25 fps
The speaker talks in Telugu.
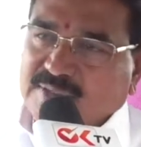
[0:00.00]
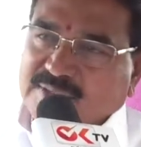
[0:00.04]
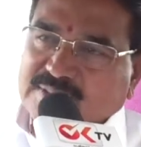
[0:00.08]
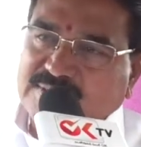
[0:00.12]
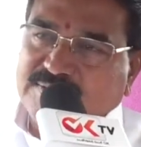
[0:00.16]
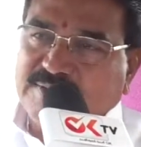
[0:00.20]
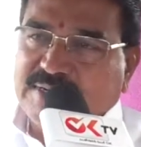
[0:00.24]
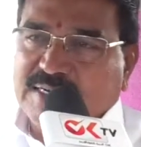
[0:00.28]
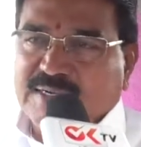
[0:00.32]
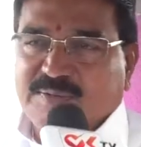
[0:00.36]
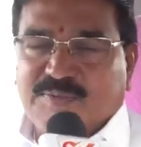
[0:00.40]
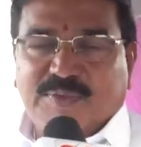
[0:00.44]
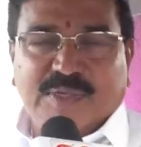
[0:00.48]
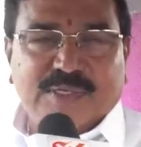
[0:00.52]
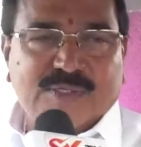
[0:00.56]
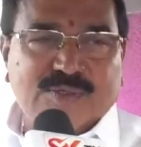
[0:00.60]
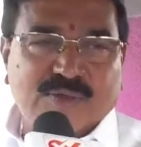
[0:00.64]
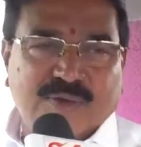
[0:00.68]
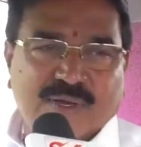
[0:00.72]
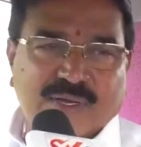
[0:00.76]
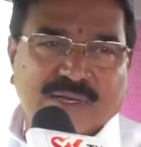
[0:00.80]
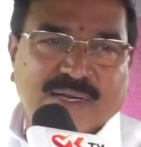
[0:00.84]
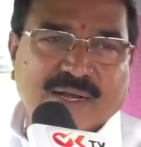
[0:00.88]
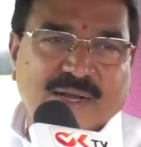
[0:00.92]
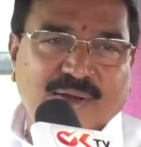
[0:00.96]
చివరికి
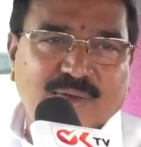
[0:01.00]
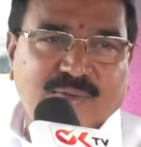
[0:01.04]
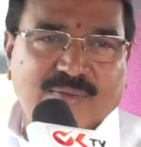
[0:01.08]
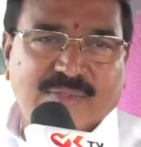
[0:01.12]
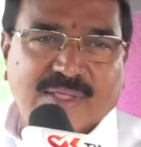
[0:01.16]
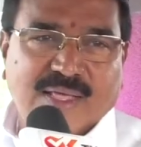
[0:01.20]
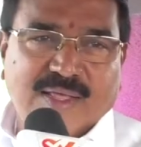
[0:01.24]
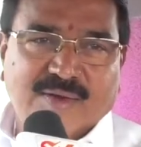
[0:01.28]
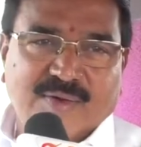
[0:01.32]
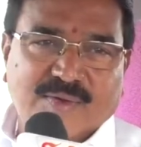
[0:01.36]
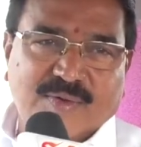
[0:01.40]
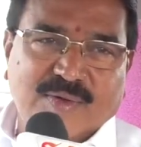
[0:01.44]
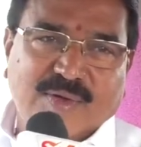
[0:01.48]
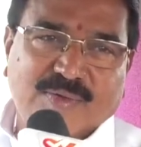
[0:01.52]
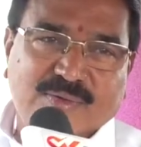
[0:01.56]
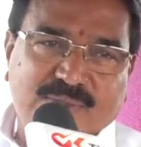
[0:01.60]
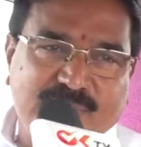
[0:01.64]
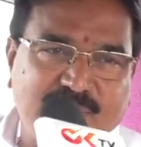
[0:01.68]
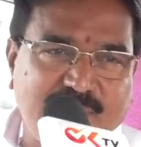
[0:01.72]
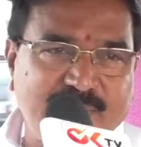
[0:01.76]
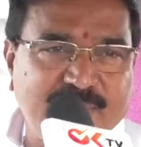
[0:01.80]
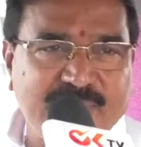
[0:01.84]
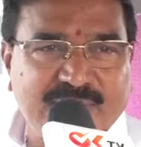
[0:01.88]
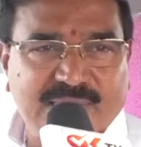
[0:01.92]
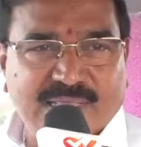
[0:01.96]
పశువులను గడుగుతాను
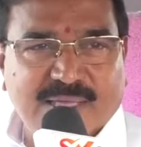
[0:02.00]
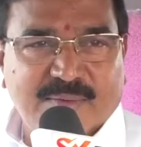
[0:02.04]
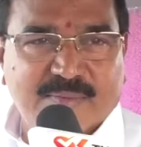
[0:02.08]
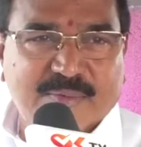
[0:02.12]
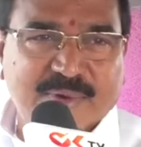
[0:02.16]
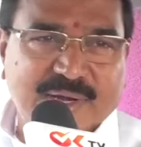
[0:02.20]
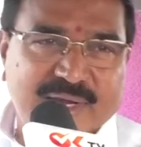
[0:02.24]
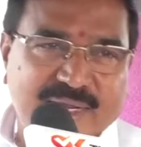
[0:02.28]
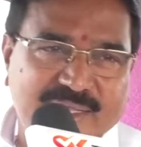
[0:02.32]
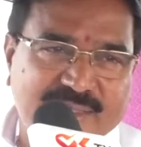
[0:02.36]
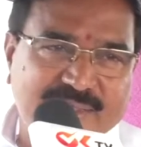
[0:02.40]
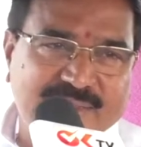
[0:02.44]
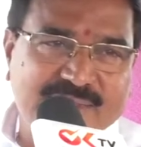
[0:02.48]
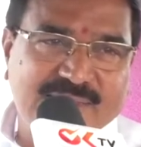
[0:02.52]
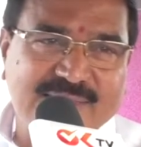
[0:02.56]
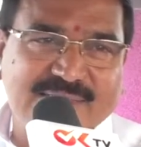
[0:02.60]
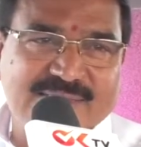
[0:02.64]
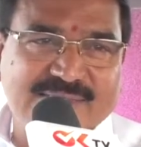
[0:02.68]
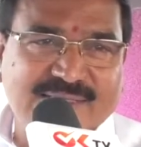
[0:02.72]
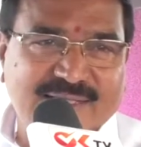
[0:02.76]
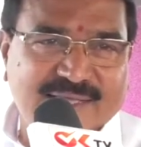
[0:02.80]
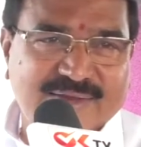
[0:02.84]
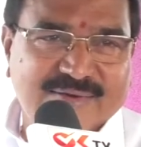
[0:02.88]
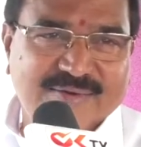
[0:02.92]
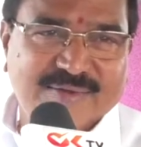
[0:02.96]
అవసరమైతే ఆ పేడ
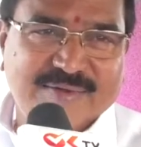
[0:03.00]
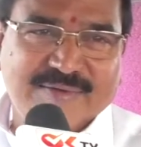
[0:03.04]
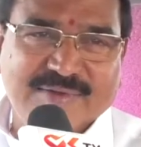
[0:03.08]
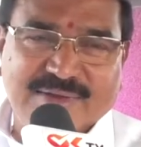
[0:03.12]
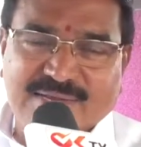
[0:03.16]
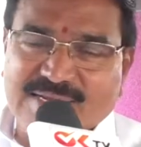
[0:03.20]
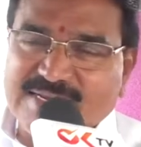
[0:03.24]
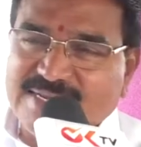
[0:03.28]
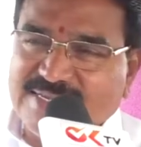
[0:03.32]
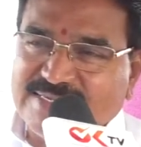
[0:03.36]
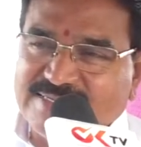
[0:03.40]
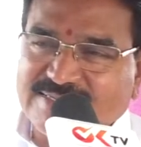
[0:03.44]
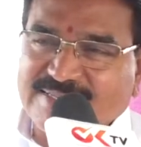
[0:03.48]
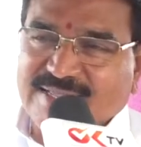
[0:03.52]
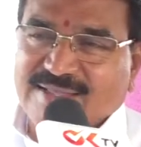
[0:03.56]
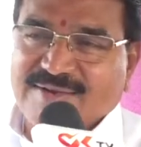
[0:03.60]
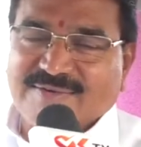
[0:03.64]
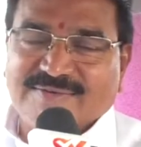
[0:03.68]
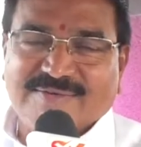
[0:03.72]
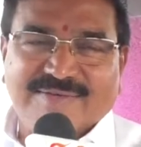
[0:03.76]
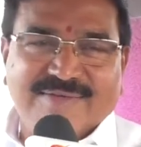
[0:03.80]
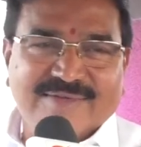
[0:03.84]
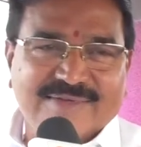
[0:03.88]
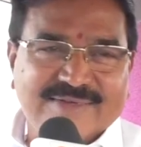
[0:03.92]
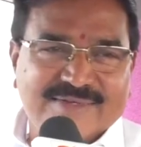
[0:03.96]
తీసేస్తాను అవన్నీ
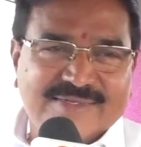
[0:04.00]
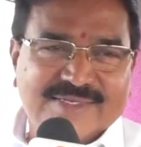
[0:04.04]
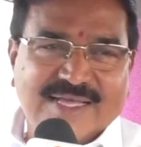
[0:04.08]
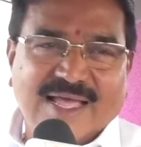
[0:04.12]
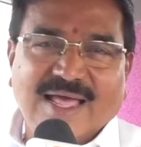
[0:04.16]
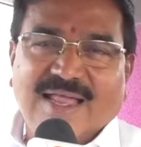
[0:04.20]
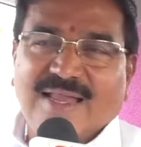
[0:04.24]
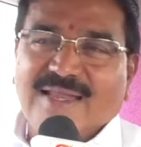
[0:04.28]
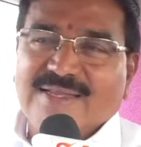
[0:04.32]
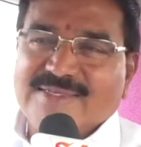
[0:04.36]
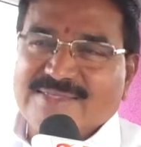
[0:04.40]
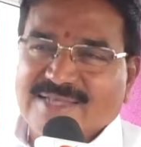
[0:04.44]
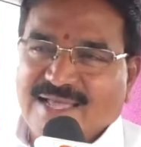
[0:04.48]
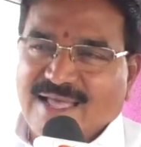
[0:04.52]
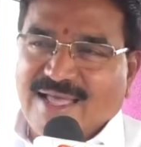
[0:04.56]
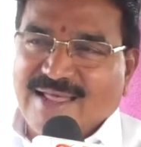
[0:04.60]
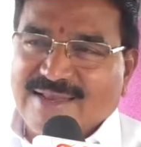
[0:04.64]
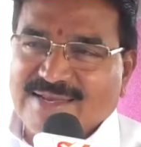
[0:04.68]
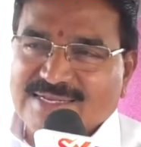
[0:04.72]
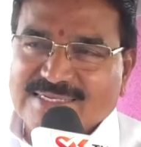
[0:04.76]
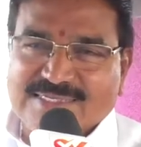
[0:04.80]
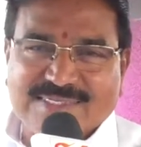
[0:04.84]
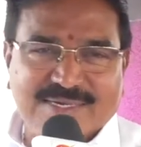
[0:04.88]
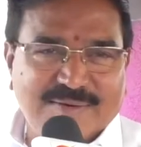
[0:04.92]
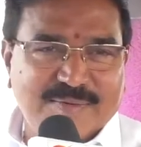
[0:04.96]
చేస్తాను చాలా
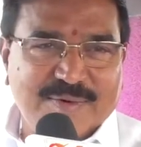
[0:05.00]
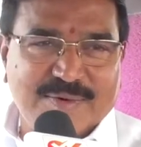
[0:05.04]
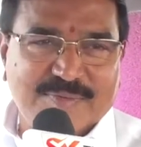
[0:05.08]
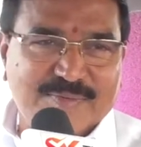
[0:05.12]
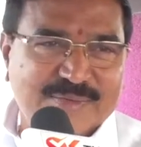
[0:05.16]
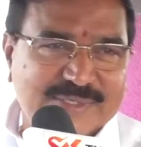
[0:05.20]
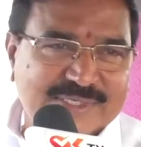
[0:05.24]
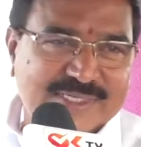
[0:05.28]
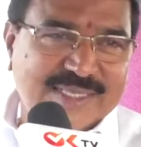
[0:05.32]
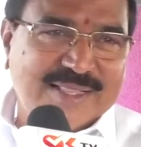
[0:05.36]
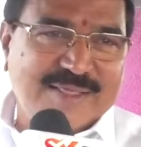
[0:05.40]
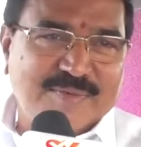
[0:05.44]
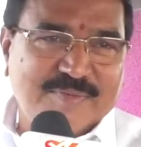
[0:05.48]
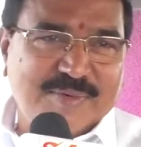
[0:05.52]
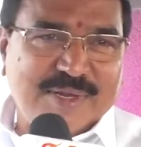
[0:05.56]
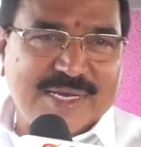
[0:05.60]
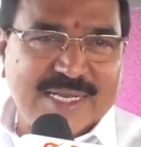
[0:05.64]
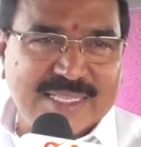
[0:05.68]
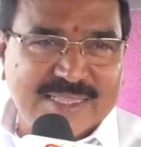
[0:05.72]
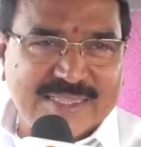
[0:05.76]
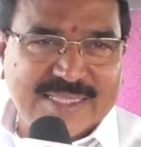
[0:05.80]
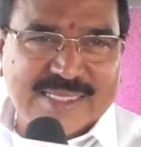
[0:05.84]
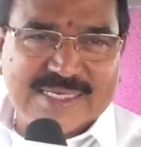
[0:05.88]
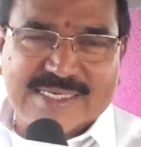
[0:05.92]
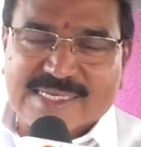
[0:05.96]
చాలా ఇష్టం అనిపిస్తుంది ఆ
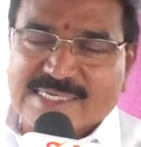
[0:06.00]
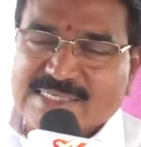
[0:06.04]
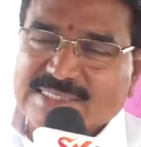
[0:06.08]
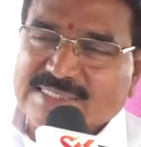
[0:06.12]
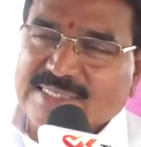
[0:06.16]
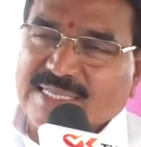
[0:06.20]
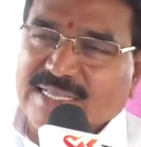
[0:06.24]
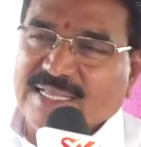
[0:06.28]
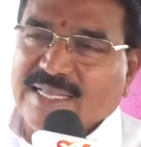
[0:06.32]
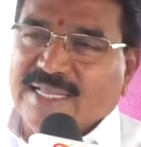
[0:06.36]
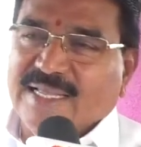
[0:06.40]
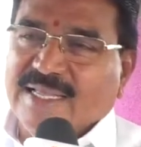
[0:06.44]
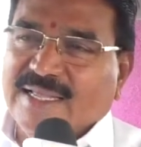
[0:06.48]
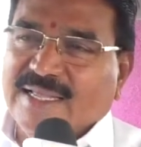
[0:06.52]
పని అంతా చేస్తే